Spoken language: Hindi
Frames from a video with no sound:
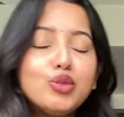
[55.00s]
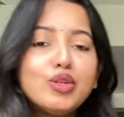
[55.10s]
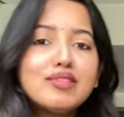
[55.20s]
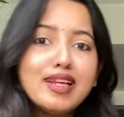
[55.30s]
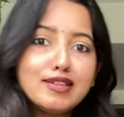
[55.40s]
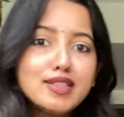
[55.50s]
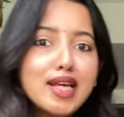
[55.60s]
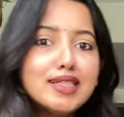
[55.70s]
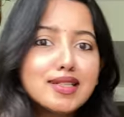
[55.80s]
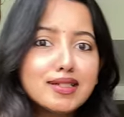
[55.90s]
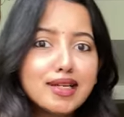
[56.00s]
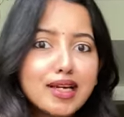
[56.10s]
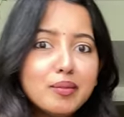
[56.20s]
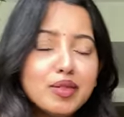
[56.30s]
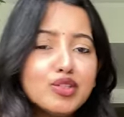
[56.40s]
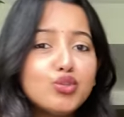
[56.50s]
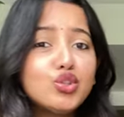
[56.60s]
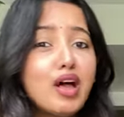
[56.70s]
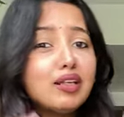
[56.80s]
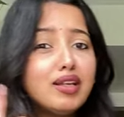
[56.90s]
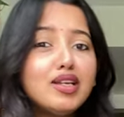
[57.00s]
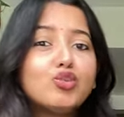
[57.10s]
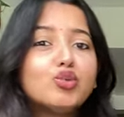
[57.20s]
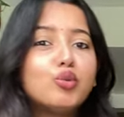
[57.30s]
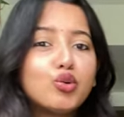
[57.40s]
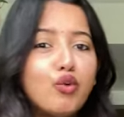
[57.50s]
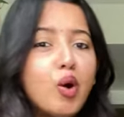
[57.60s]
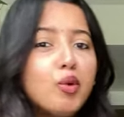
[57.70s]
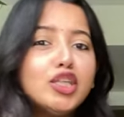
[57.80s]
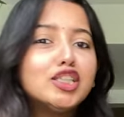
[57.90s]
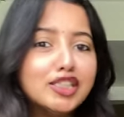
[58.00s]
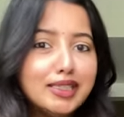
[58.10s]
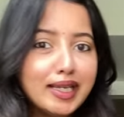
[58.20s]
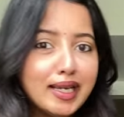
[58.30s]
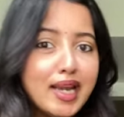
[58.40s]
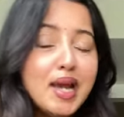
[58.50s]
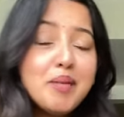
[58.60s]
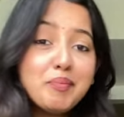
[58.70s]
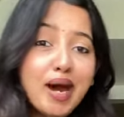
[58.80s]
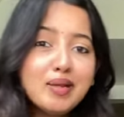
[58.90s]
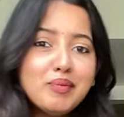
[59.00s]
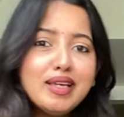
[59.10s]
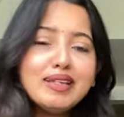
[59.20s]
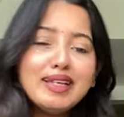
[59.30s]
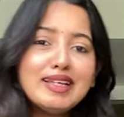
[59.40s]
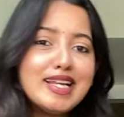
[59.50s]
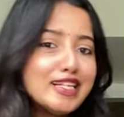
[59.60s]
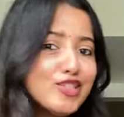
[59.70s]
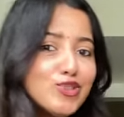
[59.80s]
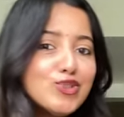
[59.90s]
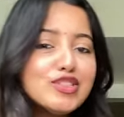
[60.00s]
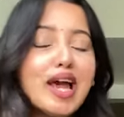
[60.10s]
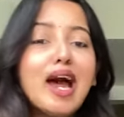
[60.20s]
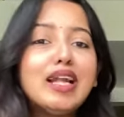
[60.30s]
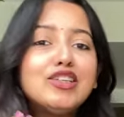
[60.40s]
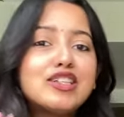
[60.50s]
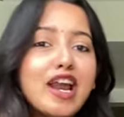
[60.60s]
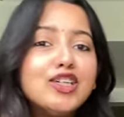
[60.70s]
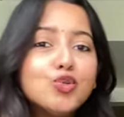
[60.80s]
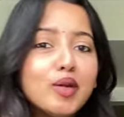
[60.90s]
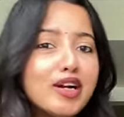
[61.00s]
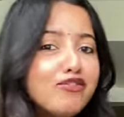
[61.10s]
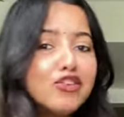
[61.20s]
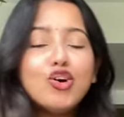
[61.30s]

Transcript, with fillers: ने उन्हें सेटिसाइड कर दिया है बिकॉज वो ज्यादा ही कुछ बुकवॉम और नर्डी हैं बाद में दे लेट लूज एंड ट्राई टू मेकअप फॉर